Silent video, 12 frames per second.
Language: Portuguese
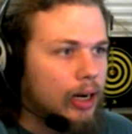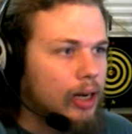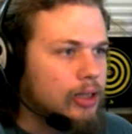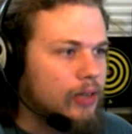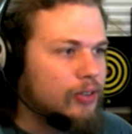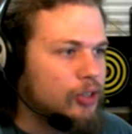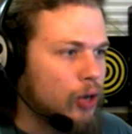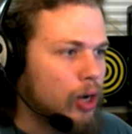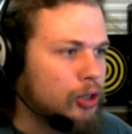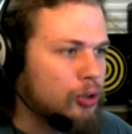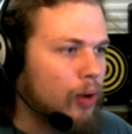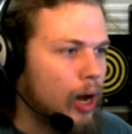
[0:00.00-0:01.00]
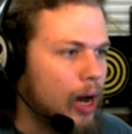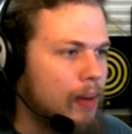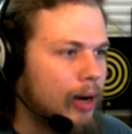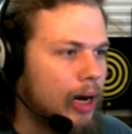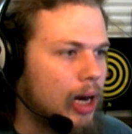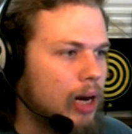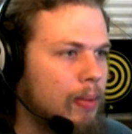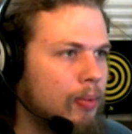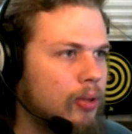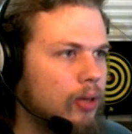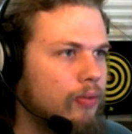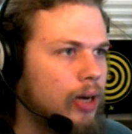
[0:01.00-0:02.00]
na delegacia você acha uma arma, cara, pra
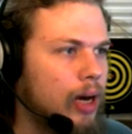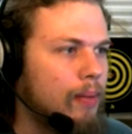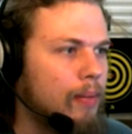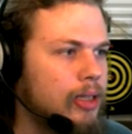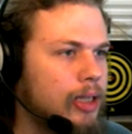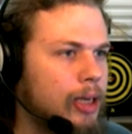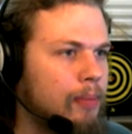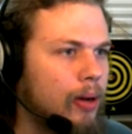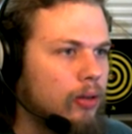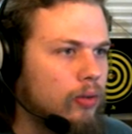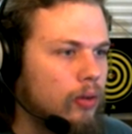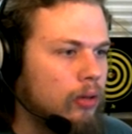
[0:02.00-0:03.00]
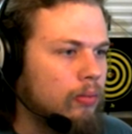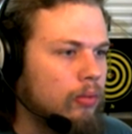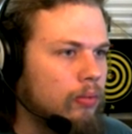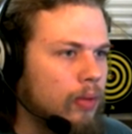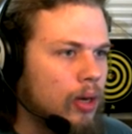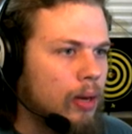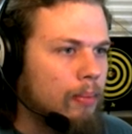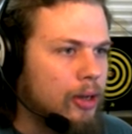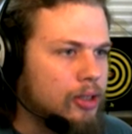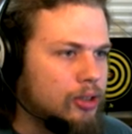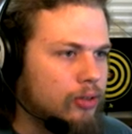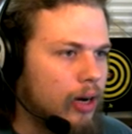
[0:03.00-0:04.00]
poder ficar mais equipado em
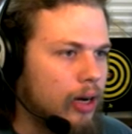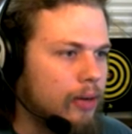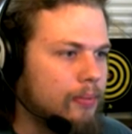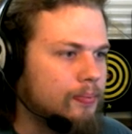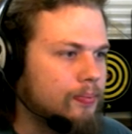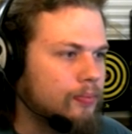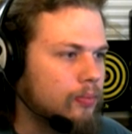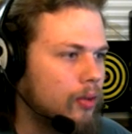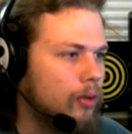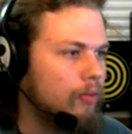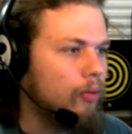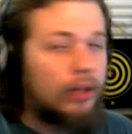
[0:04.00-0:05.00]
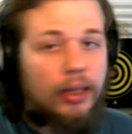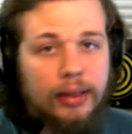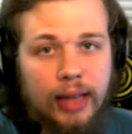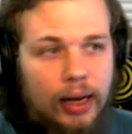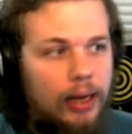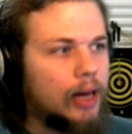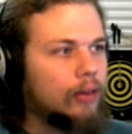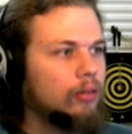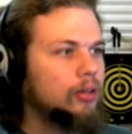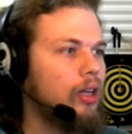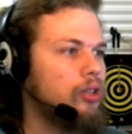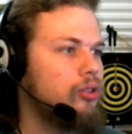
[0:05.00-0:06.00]
Present Vale. Vamos tentar, galera,
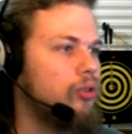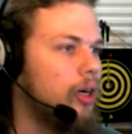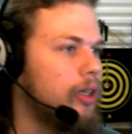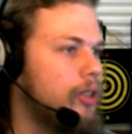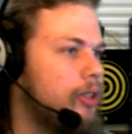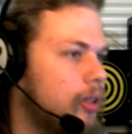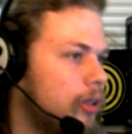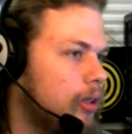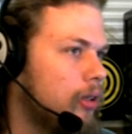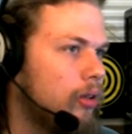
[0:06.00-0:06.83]
vamos tentar a sorte.